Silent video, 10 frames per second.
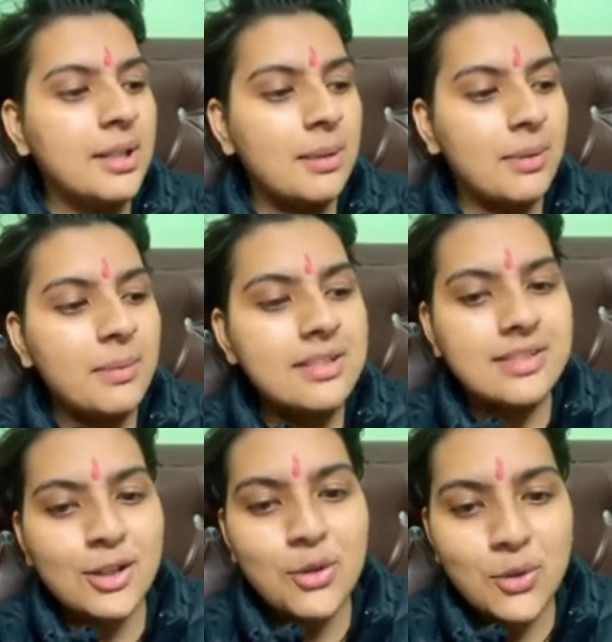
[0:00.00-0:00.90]
कभी कभी
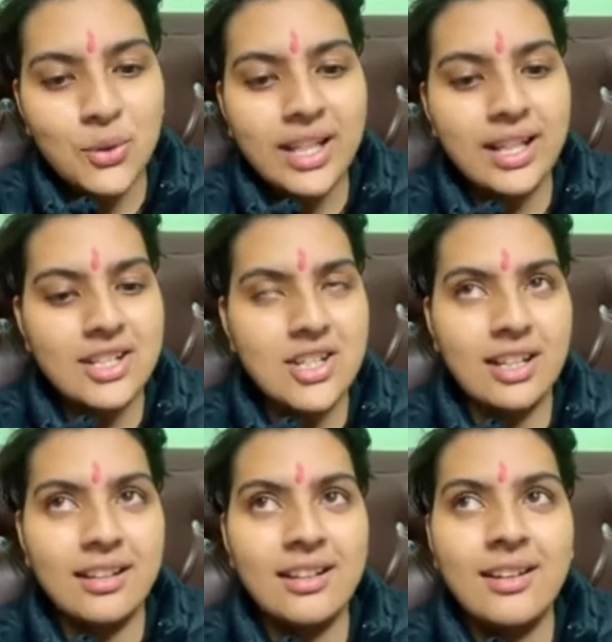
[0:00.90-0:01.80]
इंसान को रो लेना
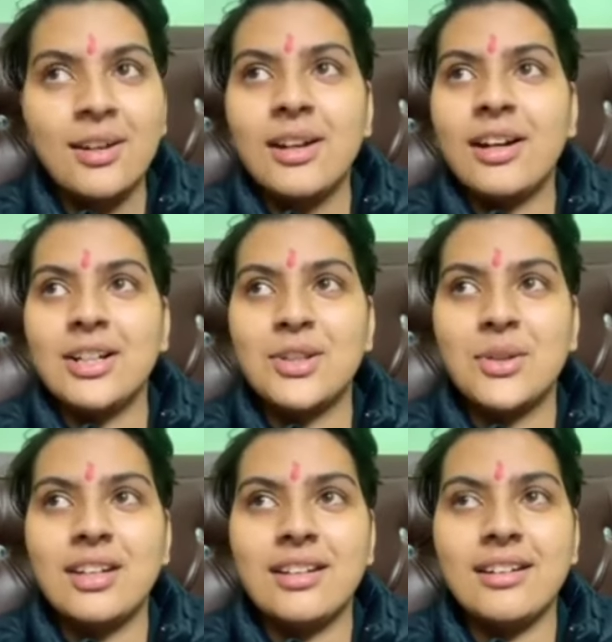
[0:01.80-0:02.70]
चाहिए
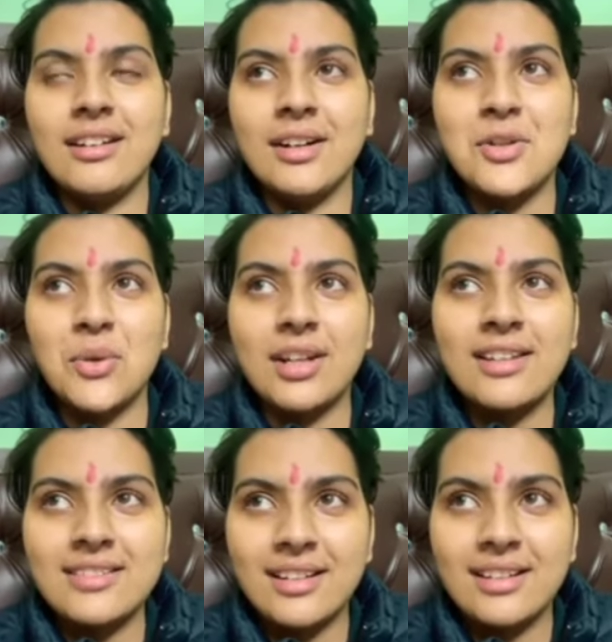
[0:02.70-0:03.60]
क्योंकि
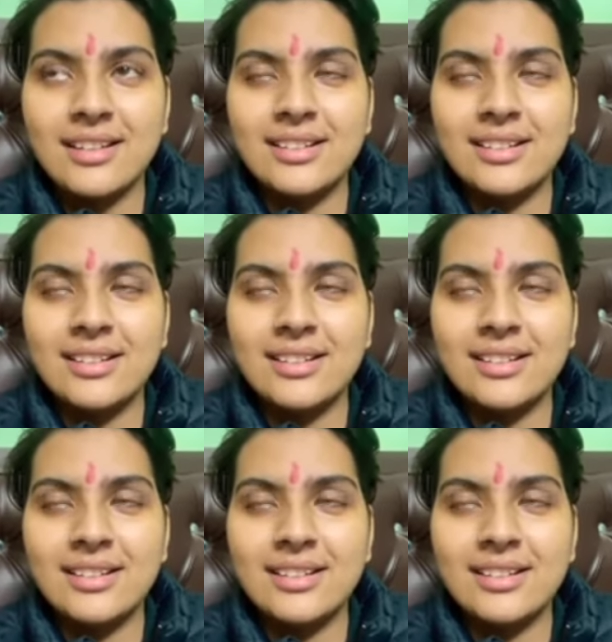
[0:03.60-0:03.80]
रोने से